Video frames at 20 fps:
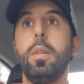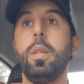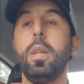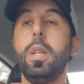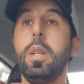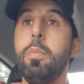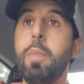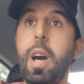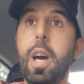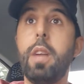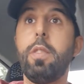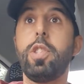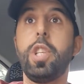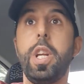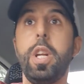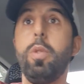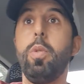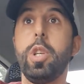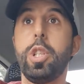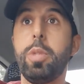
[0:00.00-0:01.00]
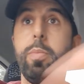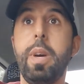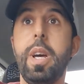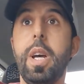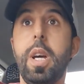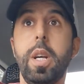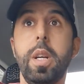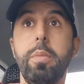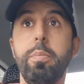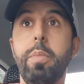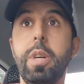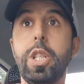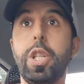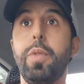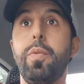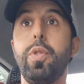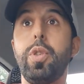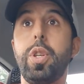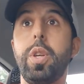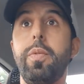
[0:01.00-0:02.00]
يعني ما عرفتش انا واش ما ما
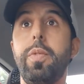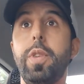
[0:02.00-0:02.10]
شافوش